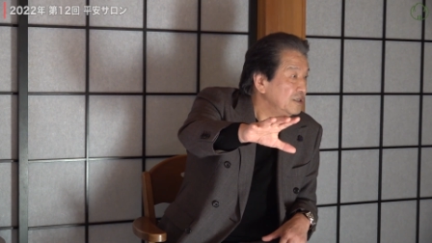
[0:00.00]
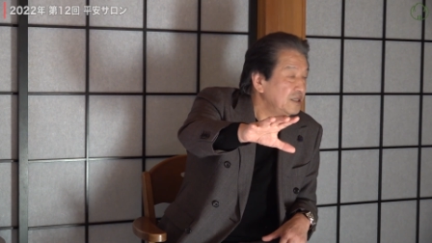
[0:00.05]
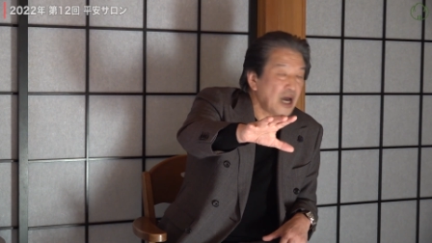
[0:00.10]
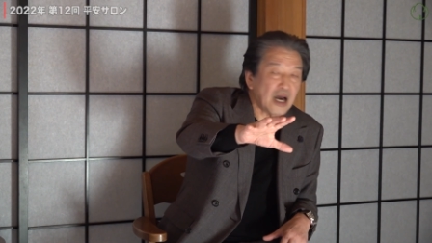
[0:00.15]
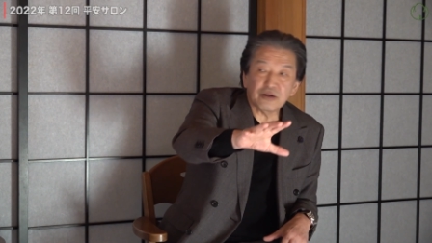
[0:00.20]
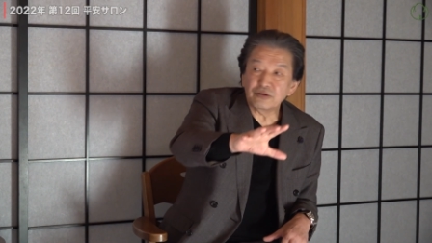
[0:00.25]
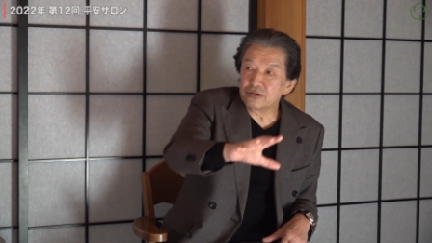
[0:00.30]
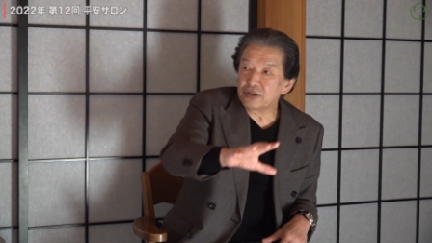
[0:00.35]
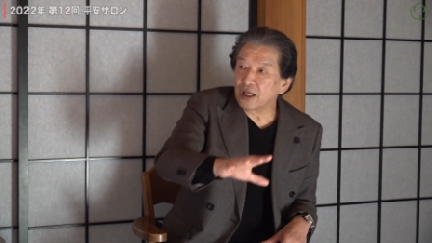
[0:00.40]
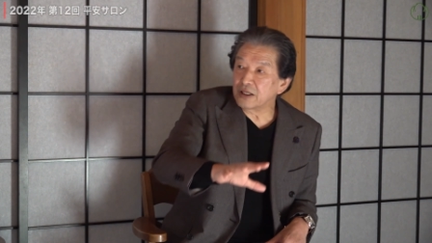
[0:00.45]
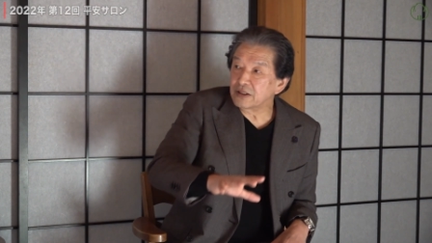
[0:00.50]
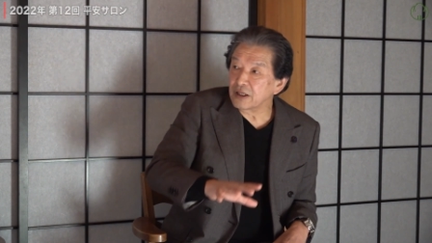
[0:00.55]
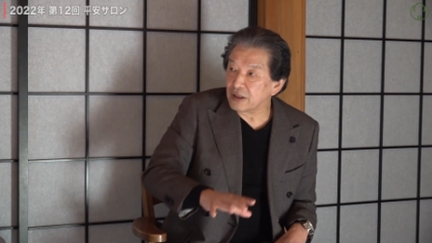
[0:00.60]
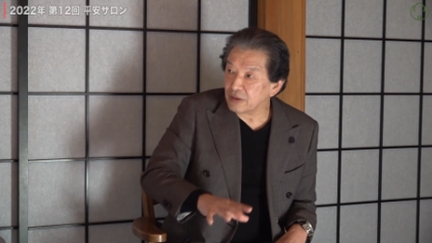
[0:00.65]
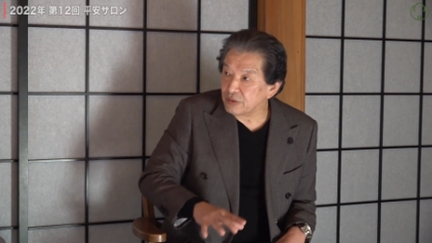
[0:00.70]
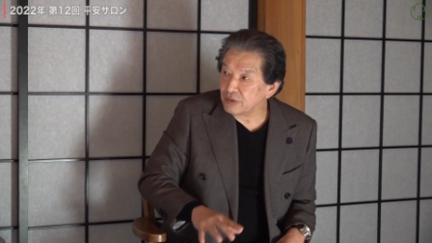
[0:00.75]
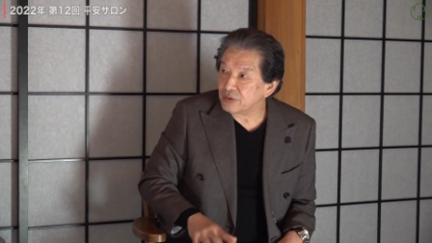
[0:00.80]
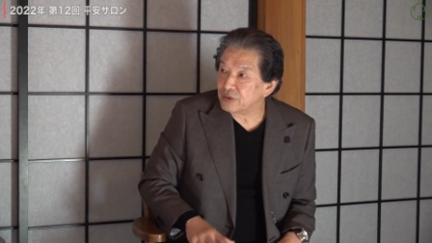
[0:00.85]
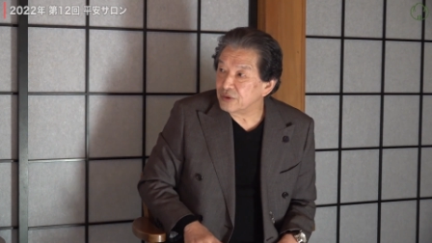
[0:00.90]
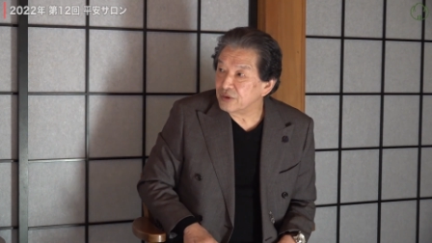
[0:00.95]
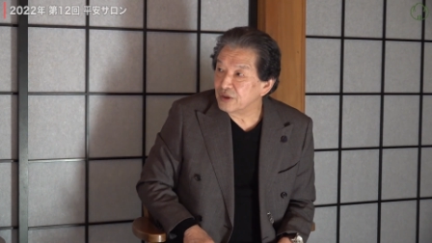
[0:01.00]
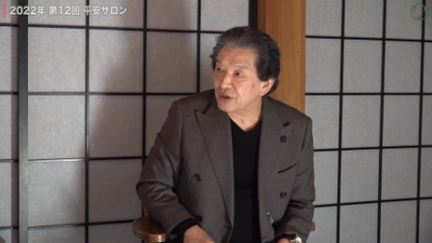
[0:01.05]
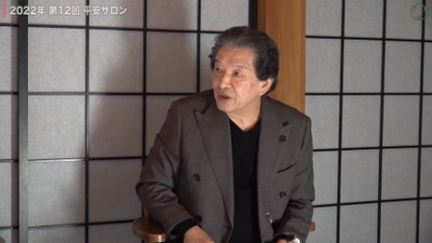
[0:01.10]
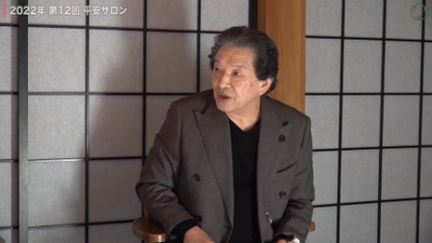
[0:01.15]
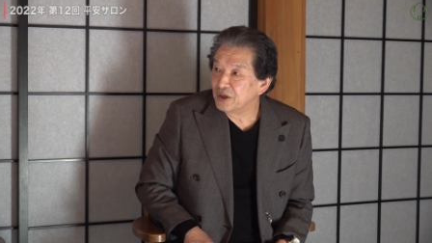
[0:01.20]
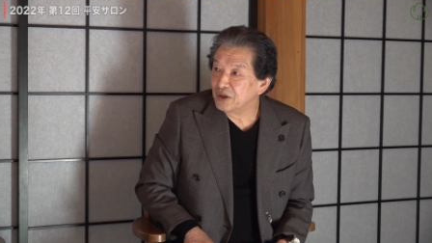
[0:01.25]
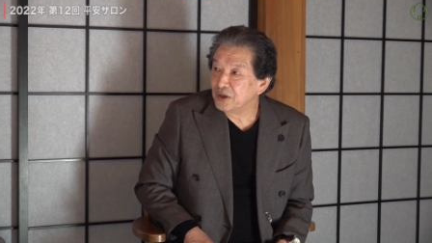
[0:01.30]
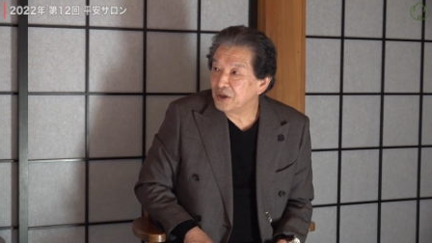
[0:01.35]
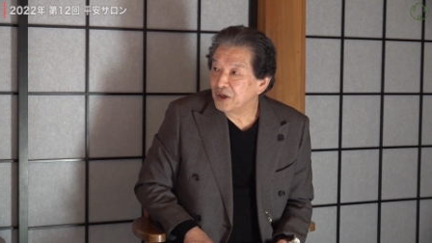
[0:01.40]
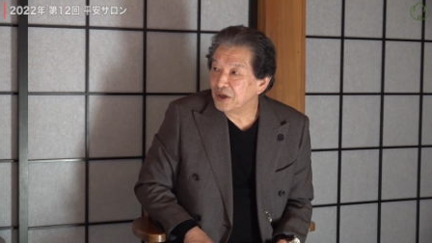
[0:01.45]
役立てる
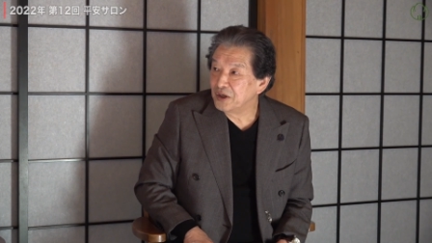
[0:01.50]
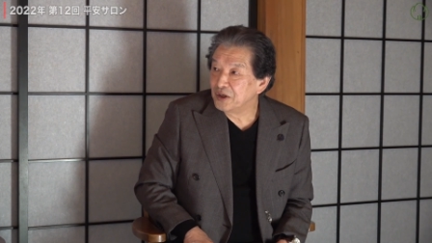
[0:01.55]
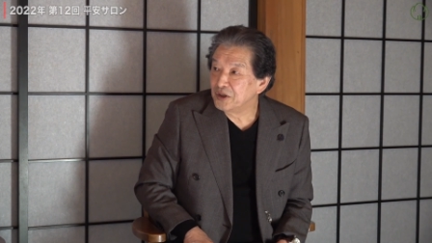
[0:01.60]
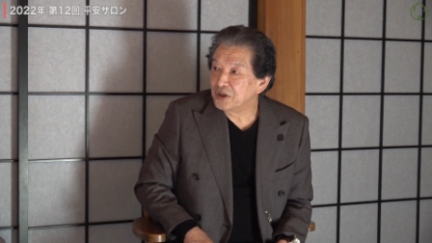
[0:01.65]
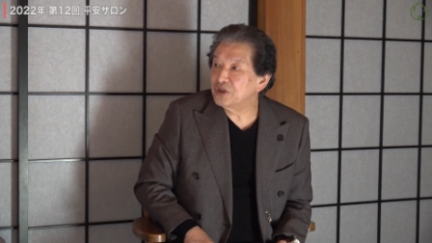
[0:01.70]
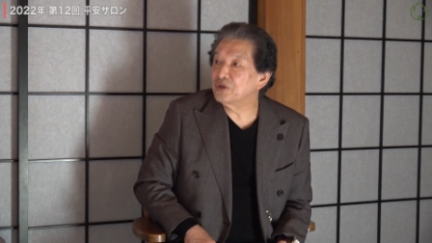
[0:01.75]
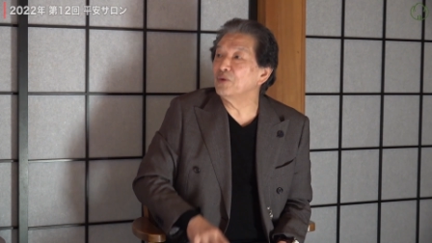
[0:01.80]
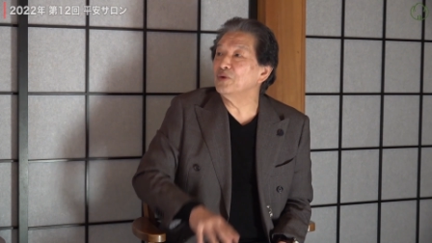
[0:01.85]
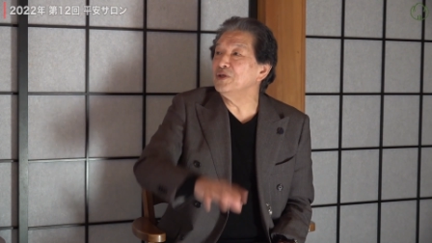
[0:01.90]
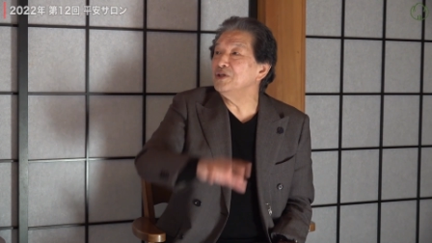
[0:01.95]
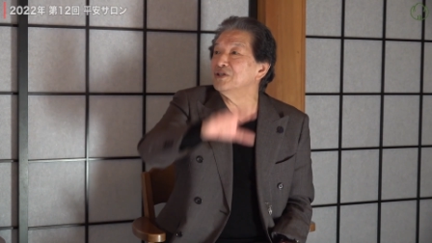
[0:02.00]
人